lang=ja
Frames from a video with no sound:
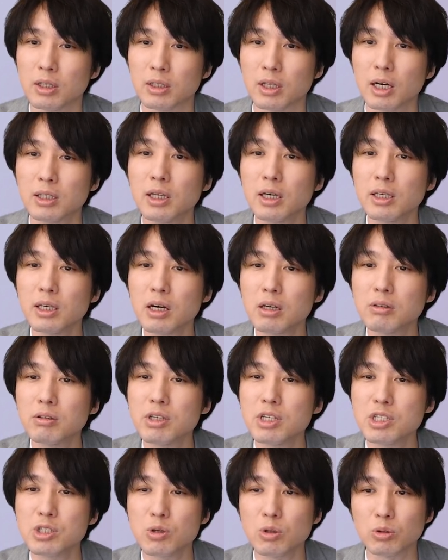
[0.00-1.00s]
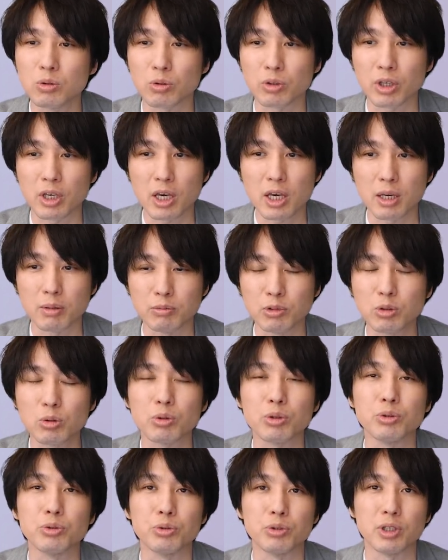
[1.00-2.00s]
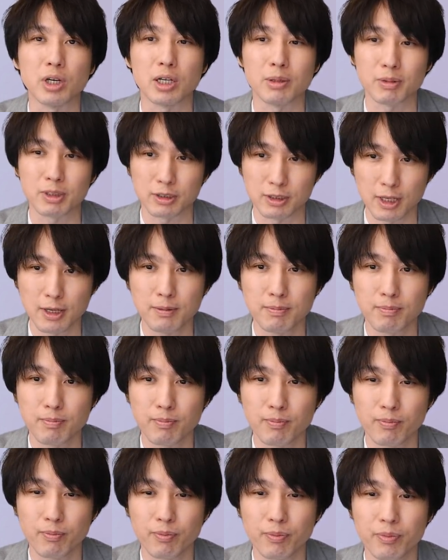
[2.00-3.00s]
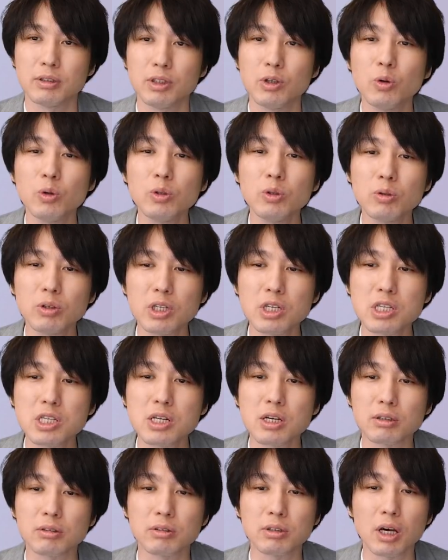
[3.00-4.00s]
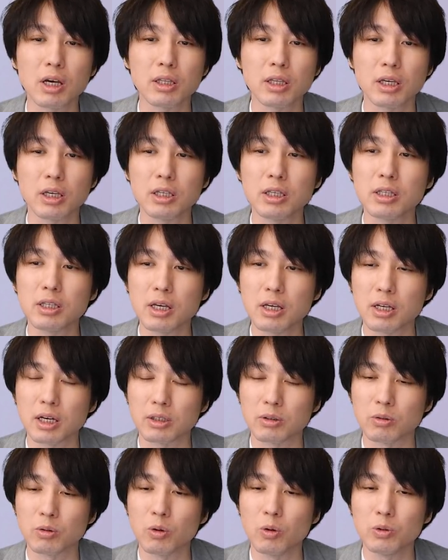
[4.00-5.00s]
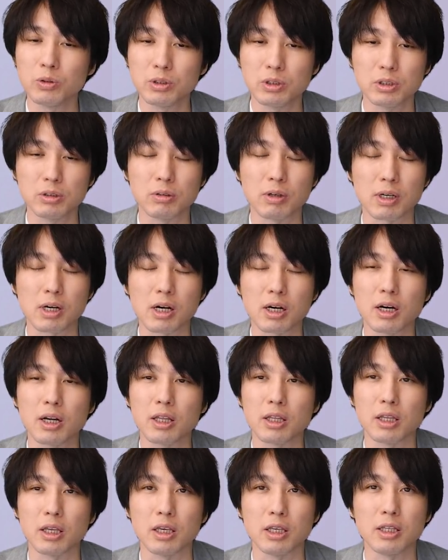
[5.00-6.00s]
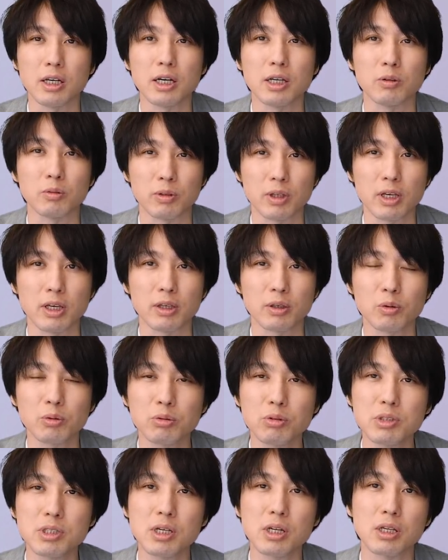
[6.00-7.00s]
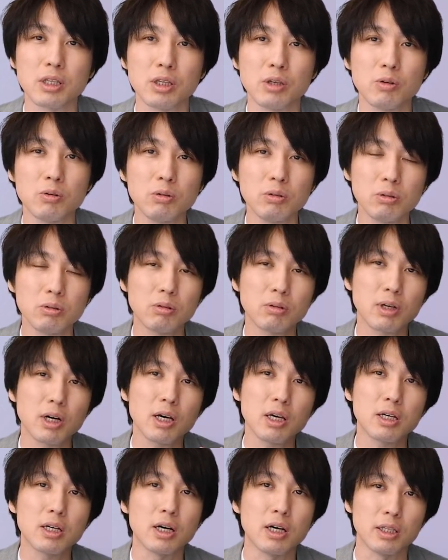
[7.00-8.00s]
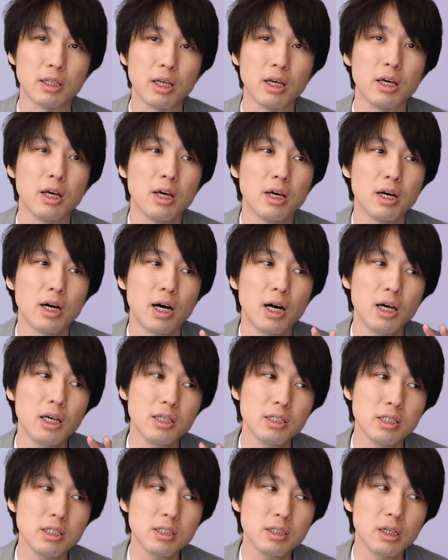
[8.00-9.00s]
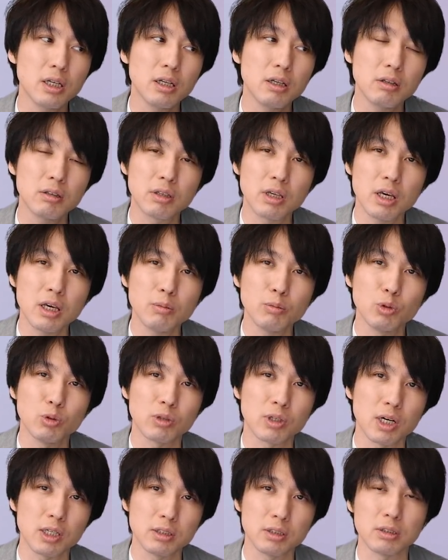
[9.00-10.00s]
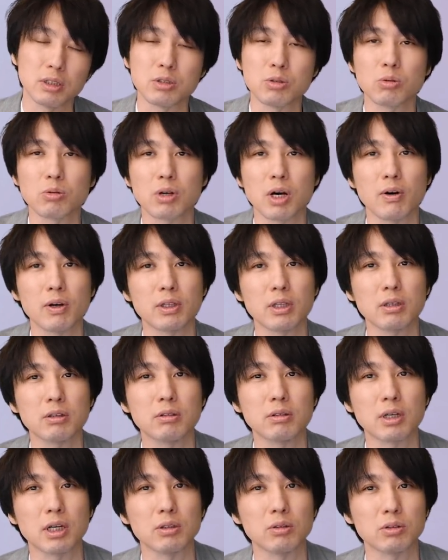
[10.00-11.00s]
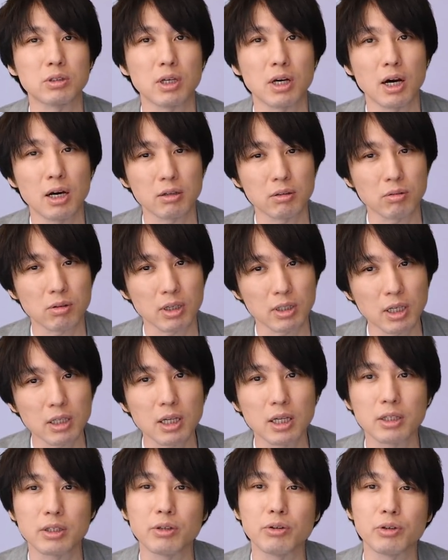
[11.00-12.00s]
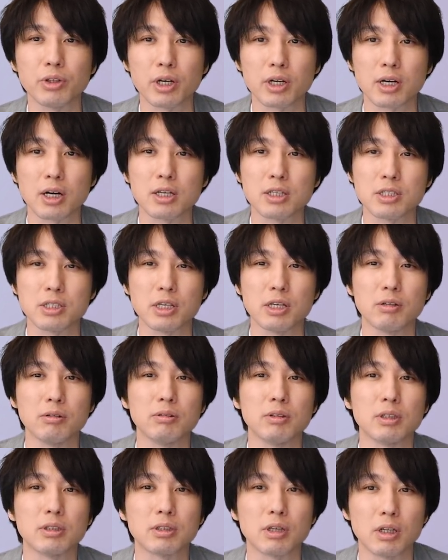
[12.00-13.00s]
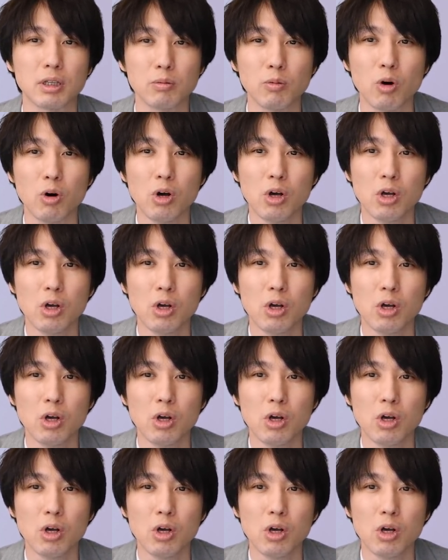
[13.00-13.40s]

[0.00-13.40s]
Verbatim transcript: 700以上のゲームという風にありますね。日本の記事では具体的にね、あの、本数は書かれていないので、ひょっとしたら日本と海外で配信されるゲームの数ってちょっと変わってくる可能性あるのかななんていうふうには感じているんですけれども、